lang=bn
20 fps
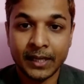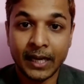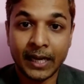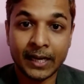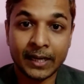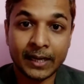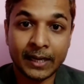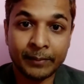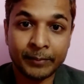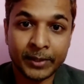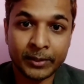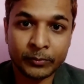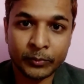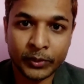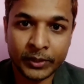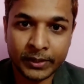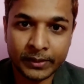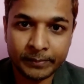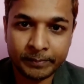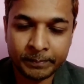আর আমার
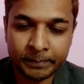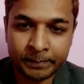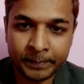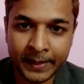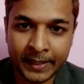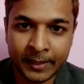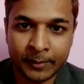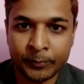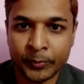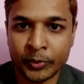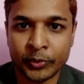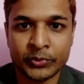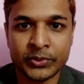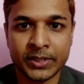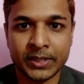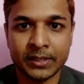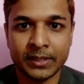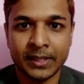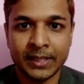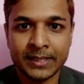ওই পাড়া
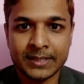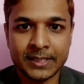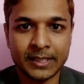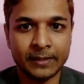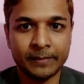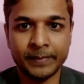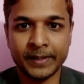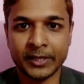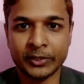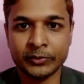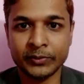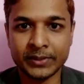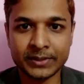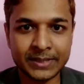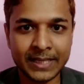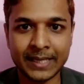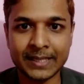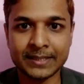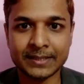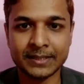পড়শির ছেলেমেয়েরা যদি
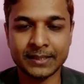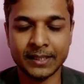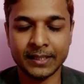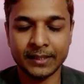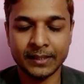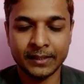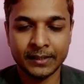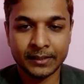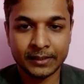সায়েন্স নেয়